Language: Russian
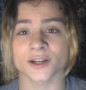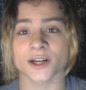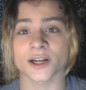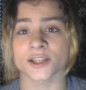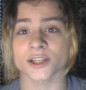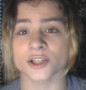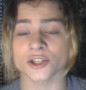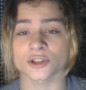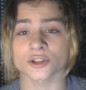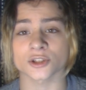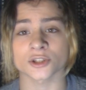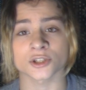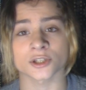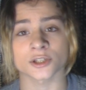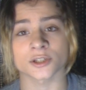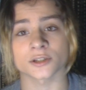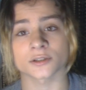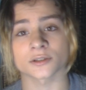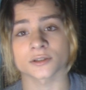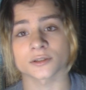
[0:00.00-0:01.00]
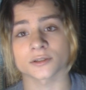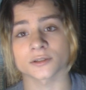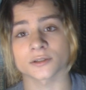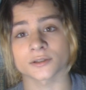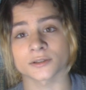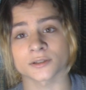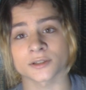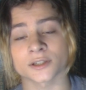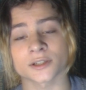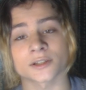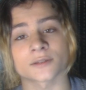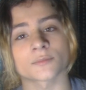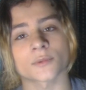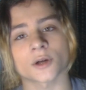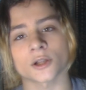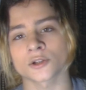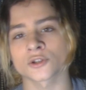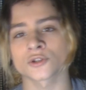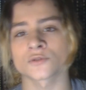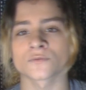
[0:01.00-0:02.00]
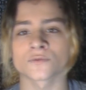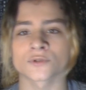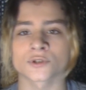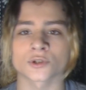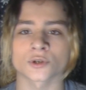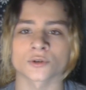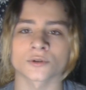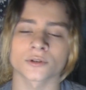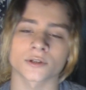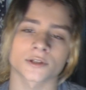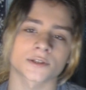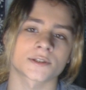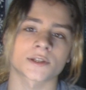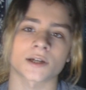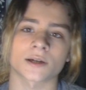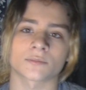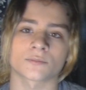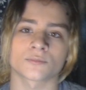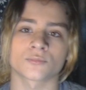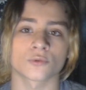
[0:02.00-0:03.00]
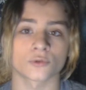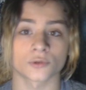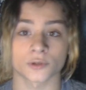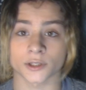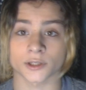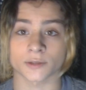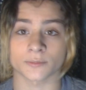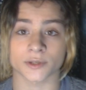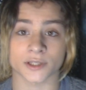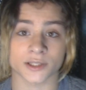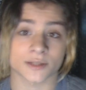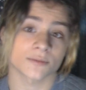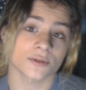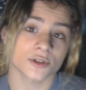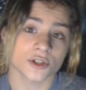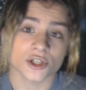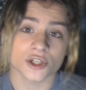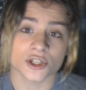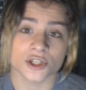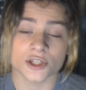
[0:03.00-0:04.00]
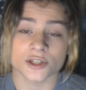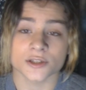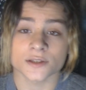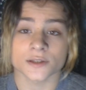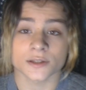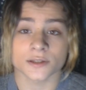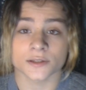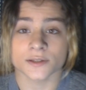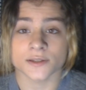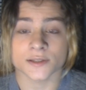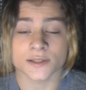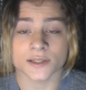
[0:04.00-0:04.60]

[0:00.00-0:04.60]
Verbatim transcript: Конечно же, Елена Малышева устроила там полное посмешище из этой